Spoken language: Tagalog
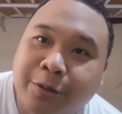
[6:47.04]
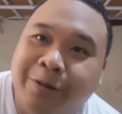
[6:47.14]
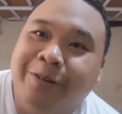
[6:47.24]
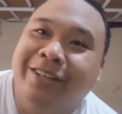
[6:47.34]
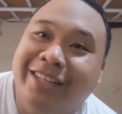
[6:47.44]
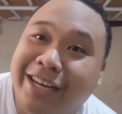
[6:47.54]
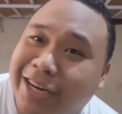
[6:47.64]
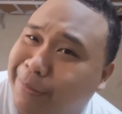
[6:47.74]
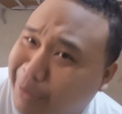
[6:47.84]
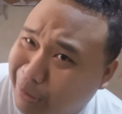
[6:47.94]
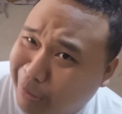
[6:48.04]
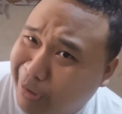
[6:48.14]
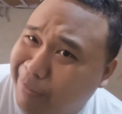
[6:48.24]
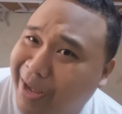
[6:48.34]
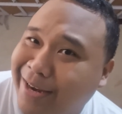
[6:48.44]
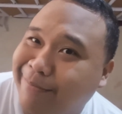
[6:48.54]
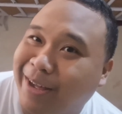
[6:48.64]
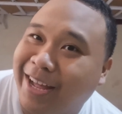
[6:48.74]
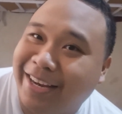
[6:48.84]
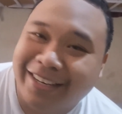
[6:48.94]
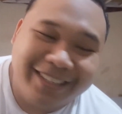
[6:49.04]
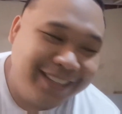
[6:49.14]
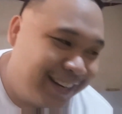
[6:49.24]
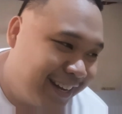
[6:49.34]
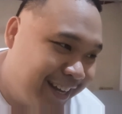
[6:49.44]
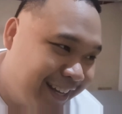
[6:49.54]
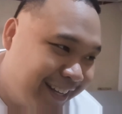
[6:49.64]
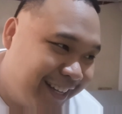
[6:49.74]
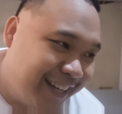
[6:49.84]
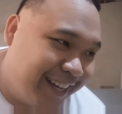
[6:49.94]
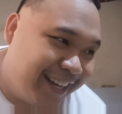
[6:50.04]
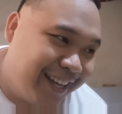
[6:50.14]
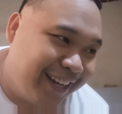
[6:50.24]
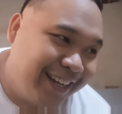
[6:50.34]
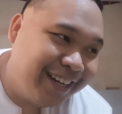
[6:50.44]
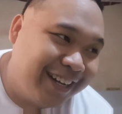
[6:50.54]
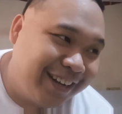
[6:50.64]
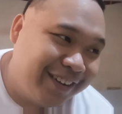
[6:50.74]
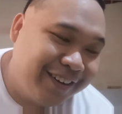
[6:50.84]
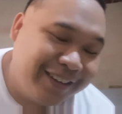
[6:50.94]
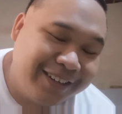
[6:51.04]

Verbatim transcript: So, hindi na naman ako kamahal-mahal. Eh, ay, nako.